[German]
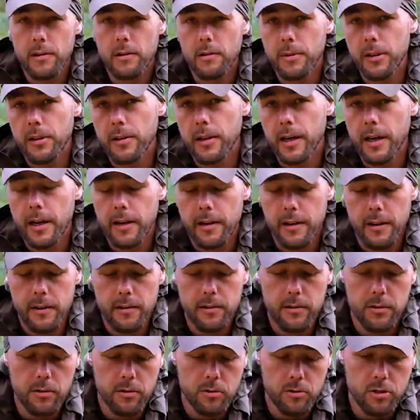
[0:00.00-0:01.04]
Kommentare
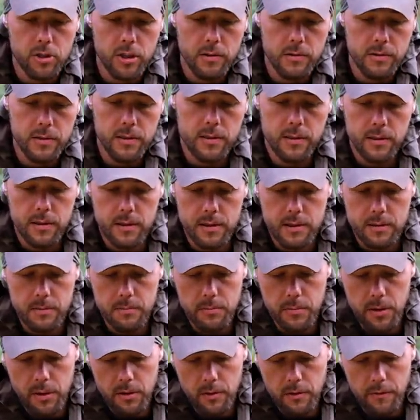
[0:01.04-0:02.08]
und schauen Sie das
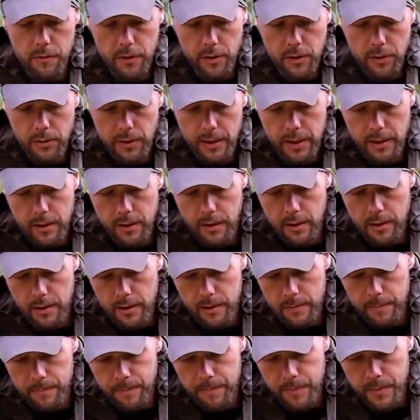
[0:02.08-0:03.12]
mit Freude an.
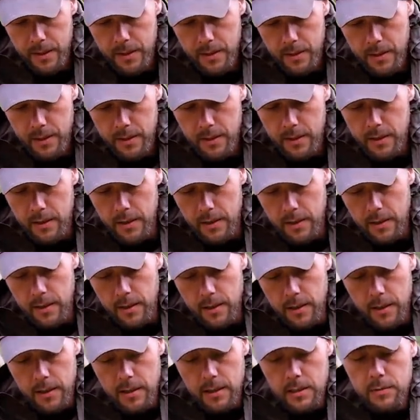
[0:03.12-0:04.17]

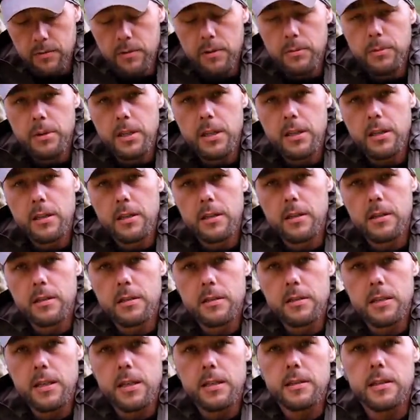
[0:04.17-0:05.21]
Ist für mich
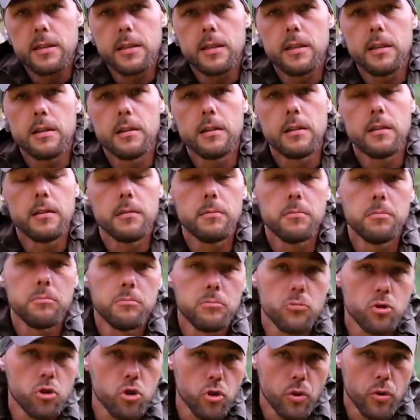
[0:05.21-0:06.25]
sehr, sehr
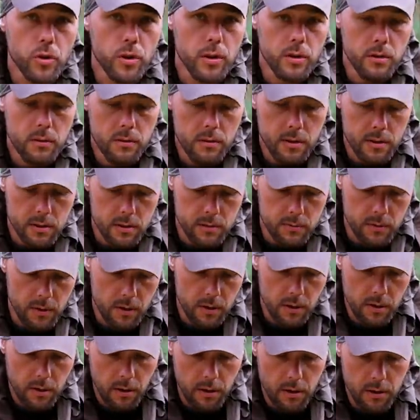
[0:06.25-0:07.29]
schön, dass so ein
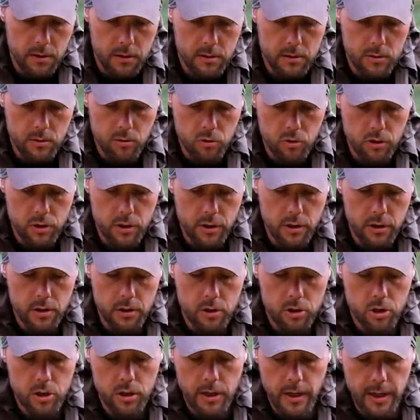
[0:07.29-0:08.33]
Kanal so schnell
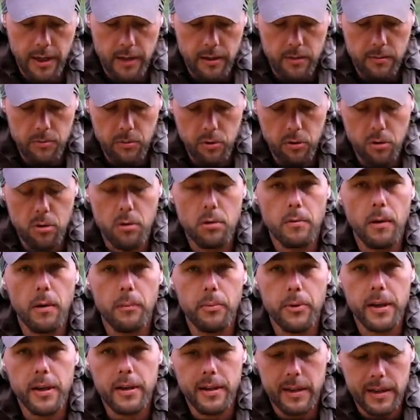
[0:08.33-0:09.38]
steigt, mit dem habe ich überhaupt
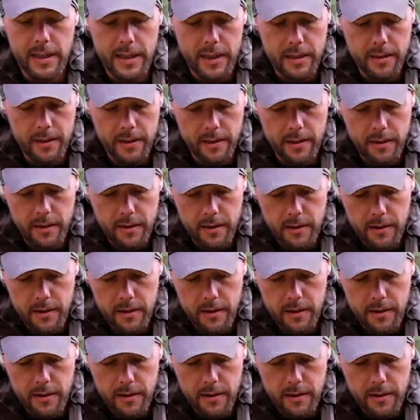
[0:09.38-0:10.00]
nicht gerechnet.